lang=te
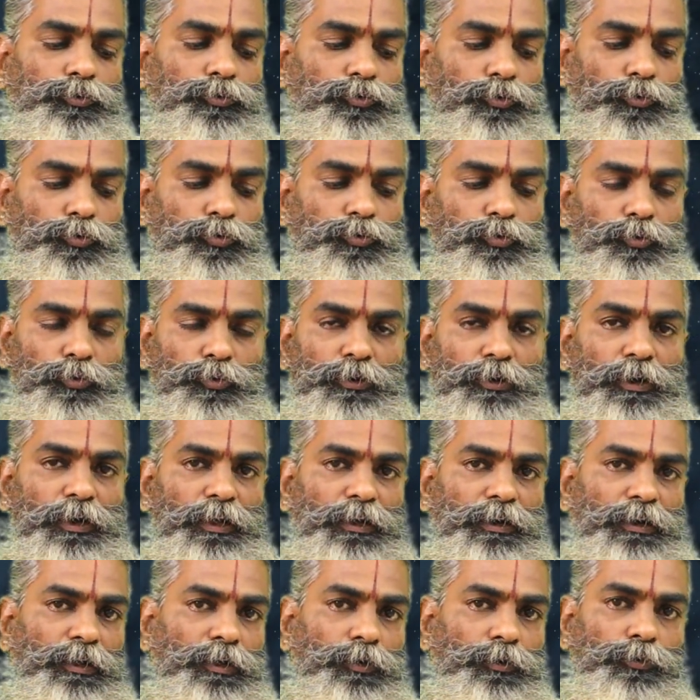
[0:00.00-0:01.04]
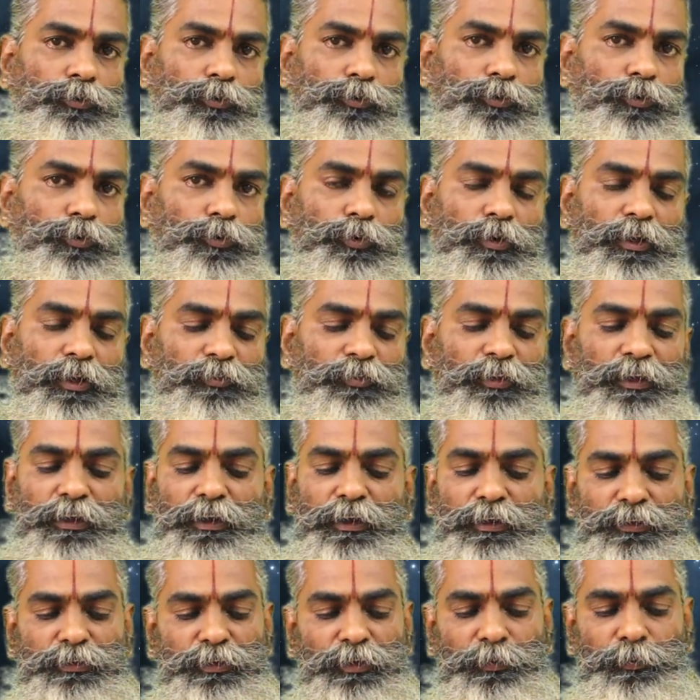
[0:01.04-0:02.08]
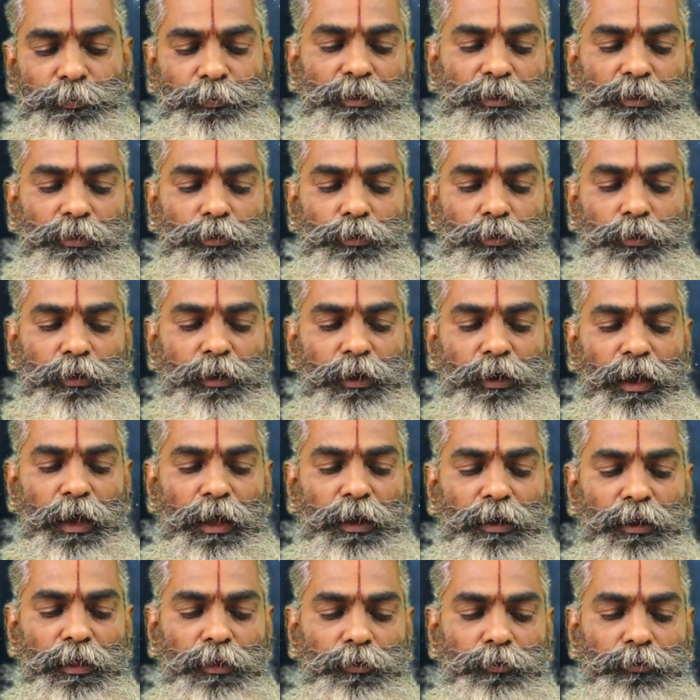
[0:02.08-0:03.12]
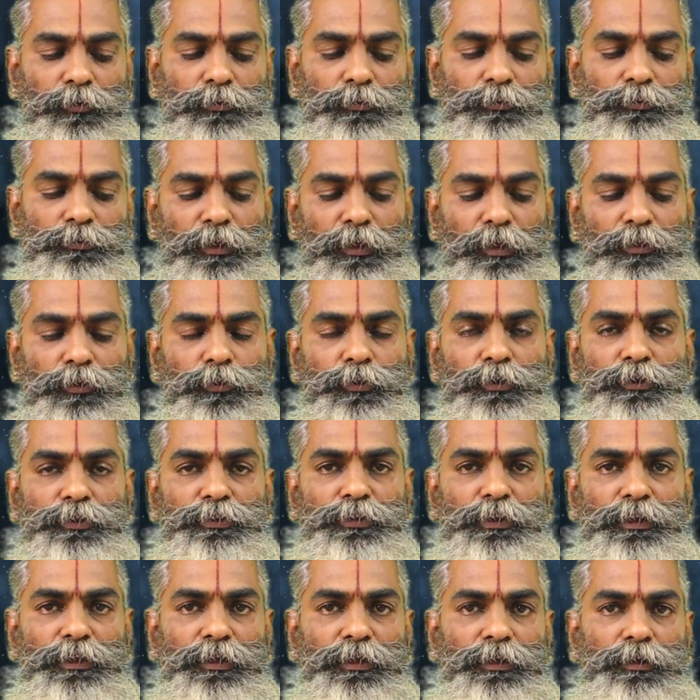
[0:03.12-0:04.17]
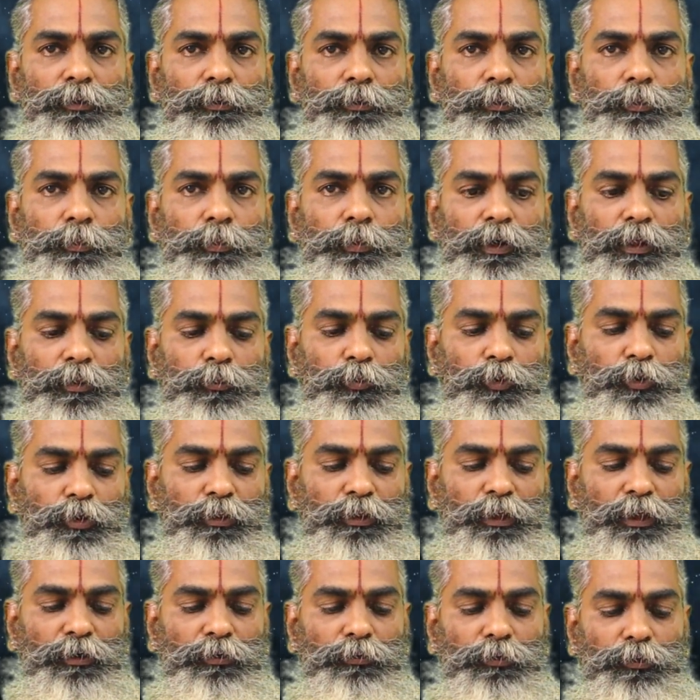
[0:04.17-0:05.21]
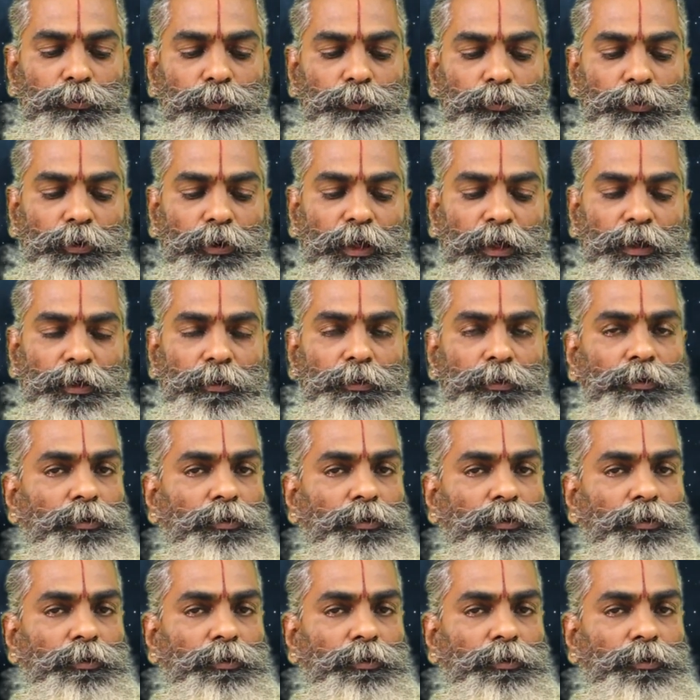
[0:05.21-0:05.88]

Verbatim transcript: చూస్తూ ఉంటాడు అక్కడ కుజుడు కూడా వ్యక్రించి ఈ యొక్క కారణాలు అందుగురించి పదమూడవ తారీఖు వరకు కూడా